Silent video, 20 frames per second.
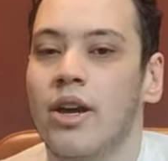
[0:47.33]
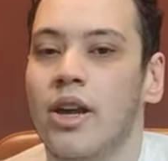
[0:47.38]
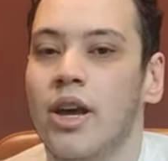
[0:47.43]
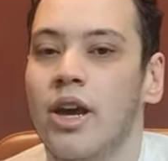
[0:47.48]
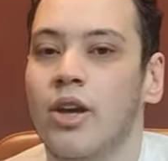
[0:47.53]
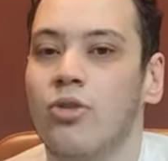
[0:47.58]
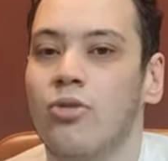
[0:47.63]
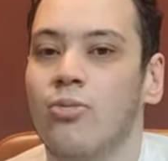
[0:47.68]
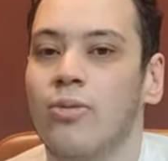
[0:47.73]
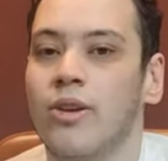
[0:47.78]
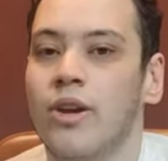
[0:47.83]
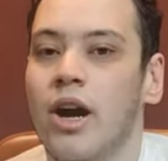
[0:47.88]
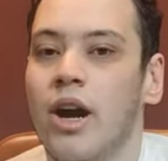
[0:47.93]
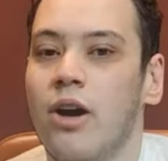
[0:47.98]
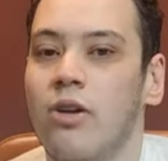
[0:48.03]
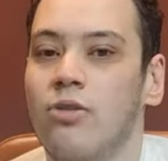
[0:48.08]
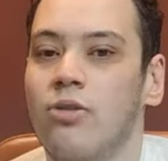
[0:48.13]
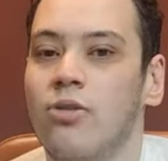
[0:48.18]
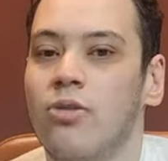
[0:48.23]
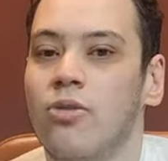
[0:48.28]
كانوا
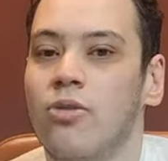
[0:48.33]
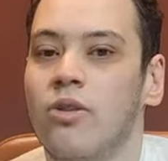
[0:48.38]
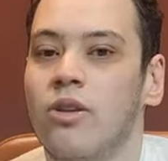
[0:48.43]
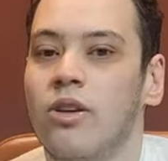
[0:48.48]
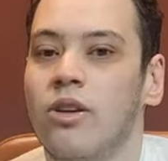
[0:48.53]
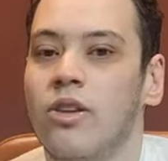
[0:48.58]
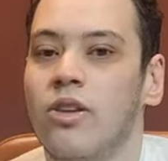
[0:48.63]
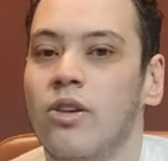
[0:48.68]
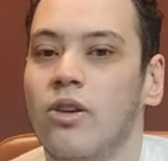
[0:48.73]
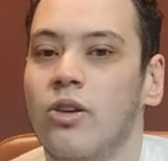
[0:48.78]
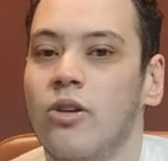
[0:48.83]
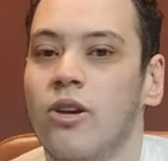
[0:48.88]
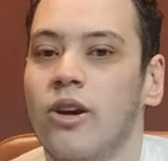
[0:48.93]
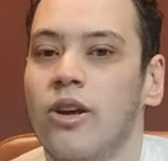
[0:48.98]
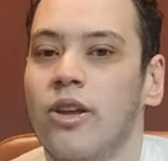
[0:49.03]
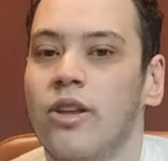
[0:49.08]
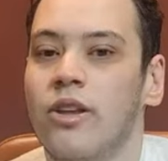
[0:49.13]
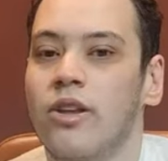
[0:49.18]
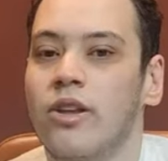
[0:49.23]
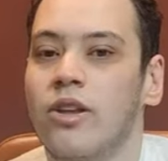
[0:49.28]
بيحاولوا إن هو
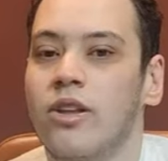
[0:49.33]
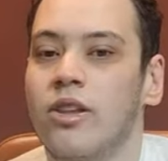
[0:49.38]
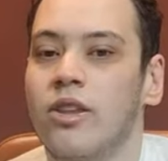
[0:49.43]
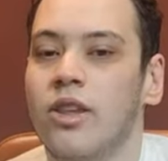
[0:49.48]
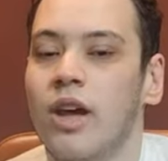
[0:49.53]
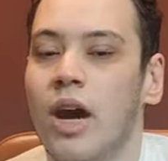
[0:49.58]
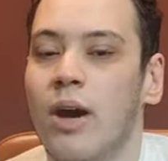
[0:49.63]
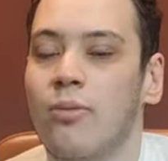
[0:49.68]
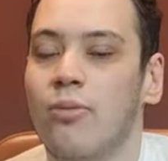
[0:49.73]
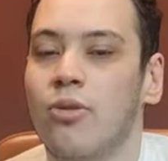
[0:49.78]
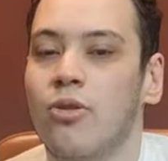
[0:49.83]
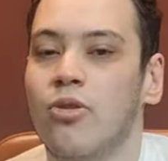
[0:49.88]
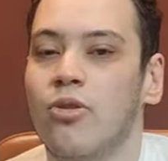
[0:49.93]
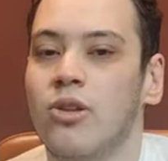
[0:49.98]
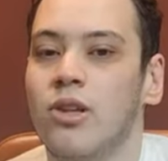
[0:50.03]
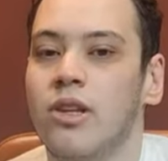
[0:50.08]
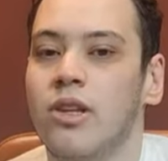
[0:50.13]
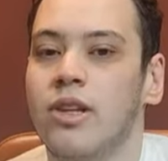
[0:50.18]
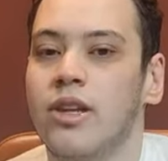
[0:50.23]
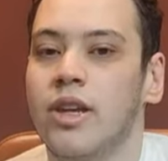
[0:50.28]
يدعموا
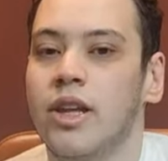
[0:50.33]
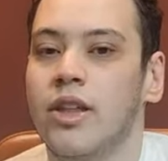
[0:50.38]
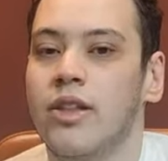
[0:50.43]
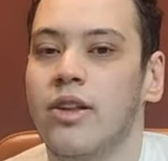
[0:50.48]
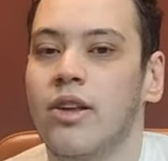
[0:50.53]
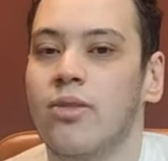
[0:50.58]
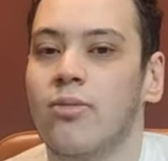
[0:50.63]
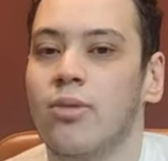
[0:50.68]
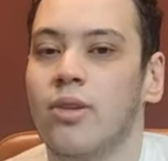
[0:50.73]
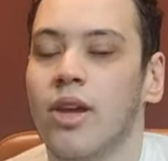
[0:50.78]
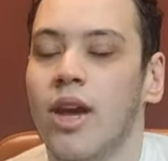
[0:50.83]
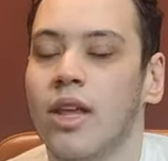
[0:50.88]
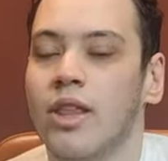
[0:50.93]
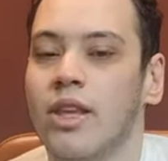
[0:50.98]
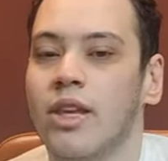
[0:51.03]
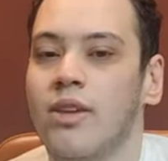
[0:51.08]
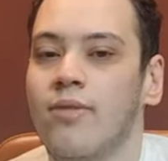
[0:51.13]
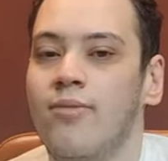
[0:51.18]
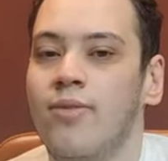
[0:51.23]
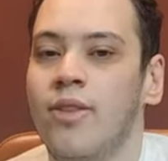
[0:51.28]
كل الإنجازات
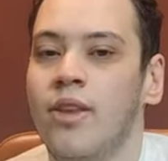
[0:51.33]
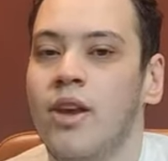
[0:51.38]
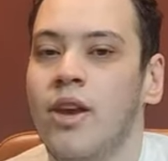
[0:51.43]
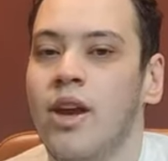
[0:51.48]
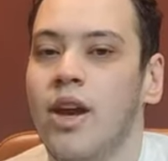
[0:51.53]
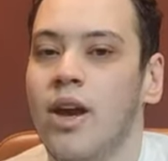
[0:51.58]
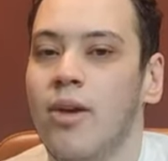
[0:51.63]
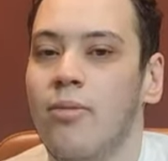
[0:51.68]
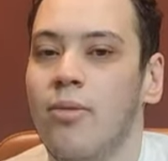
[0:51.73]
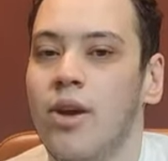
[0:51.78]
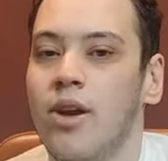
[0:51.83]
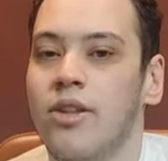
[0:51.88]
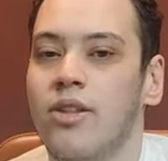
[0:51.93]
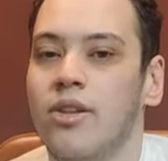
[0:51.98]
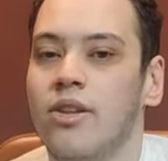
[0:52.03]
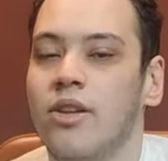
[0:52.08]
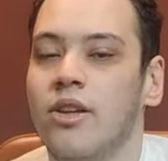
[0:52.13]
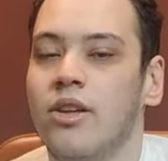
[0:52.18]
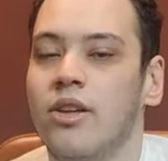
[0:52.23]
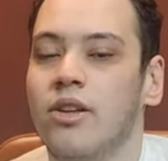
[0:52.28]
بتاعتي
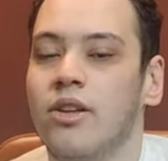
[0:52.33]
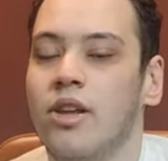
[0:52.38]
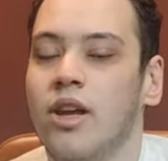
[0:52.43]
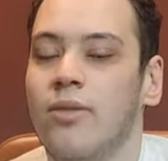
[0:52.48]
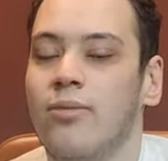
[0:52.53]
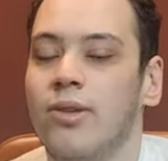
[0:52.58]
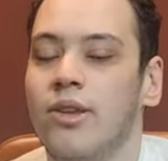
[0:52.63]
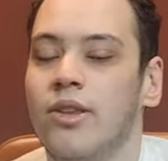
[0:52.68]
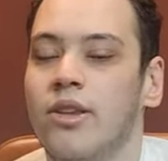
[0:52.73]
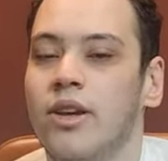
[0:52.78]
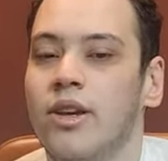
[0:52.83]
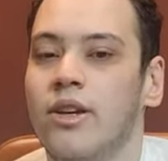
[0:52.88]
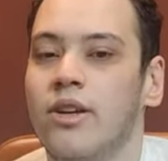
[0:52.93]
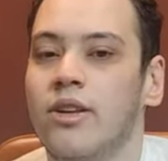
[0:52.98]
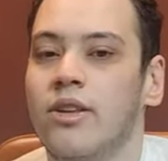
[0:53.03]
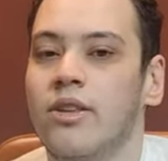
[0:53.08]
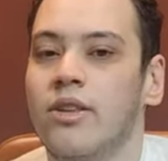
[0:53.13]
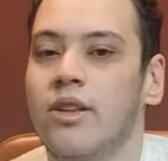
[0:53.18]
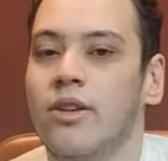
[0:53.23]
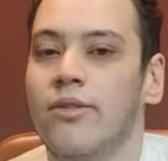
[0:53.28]
بحيث إن أنا أطلع من
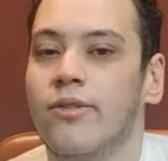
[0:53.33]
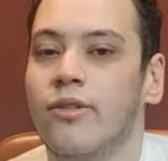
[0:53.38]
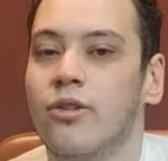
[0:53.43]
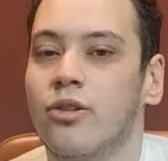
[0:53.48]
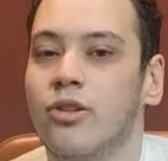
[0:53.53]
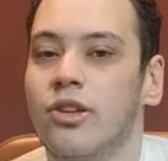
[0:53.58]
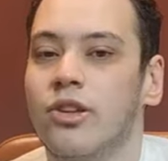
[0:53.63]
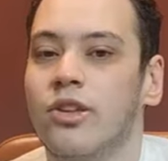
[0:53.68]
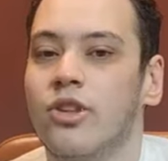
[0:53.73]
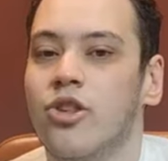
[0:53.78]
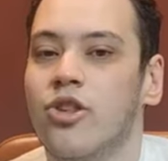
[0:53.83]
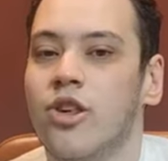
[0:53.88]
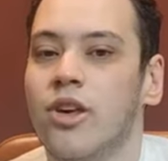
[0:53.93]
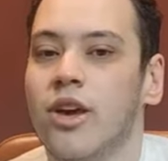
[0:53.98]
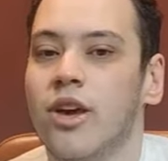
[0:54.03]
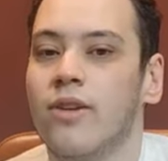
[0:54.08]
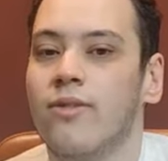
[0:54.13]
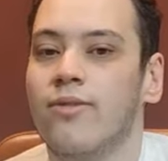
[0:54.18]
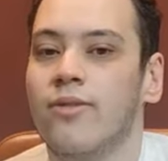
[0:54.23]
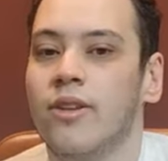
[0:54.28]
دايرة فقدان
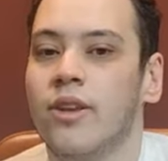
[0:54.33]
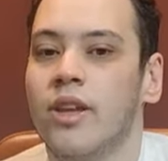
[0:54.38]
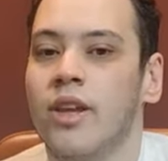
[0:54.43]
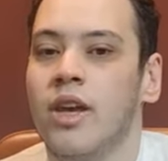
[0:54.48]
الشغف